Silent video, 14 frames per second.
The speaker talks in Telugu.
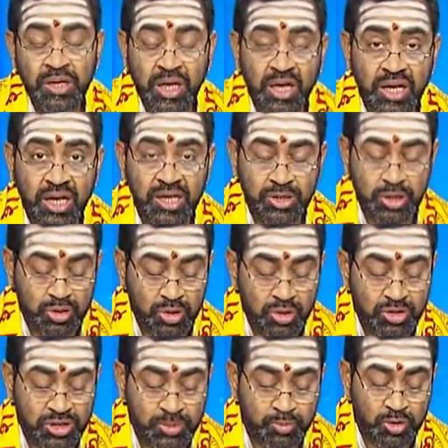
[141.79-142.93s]
నారాయణ
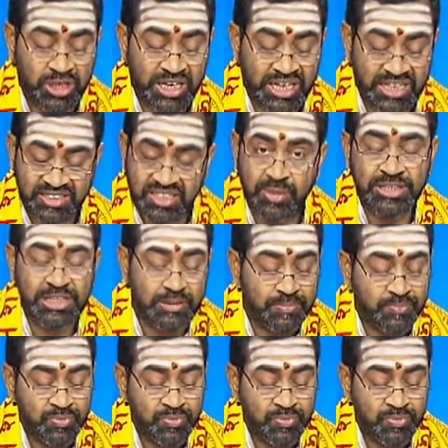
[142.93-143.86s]
తీర్థులు చెప్తున్న గద్యమిది